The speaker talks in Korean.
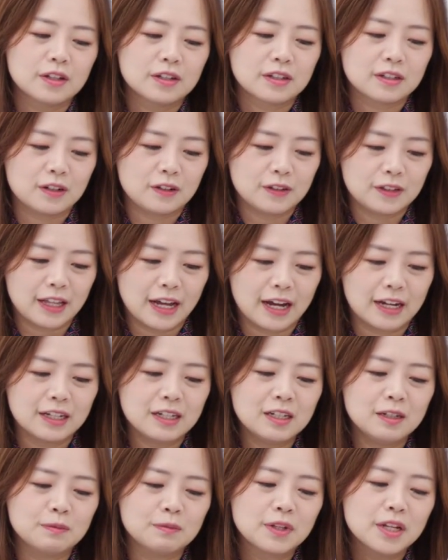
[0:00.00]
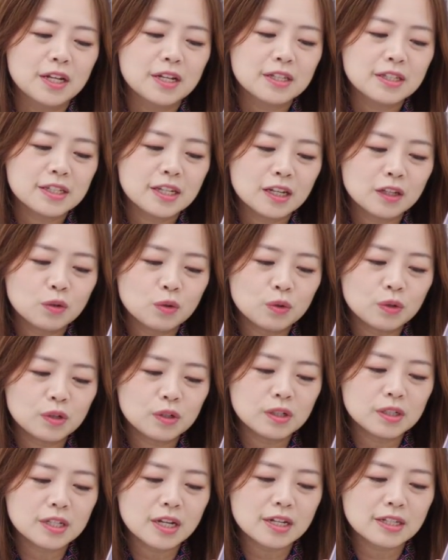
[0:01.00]
그런 다음
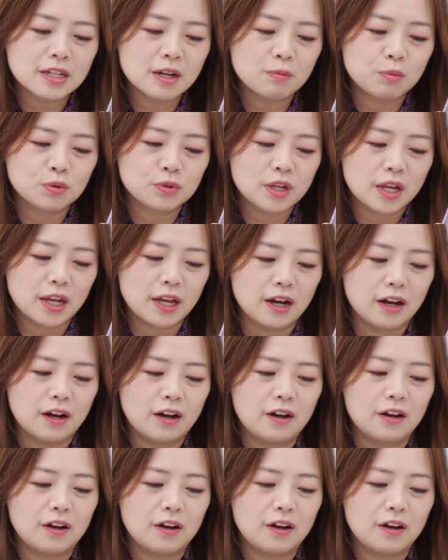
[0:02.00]
채도를 찾아보세요.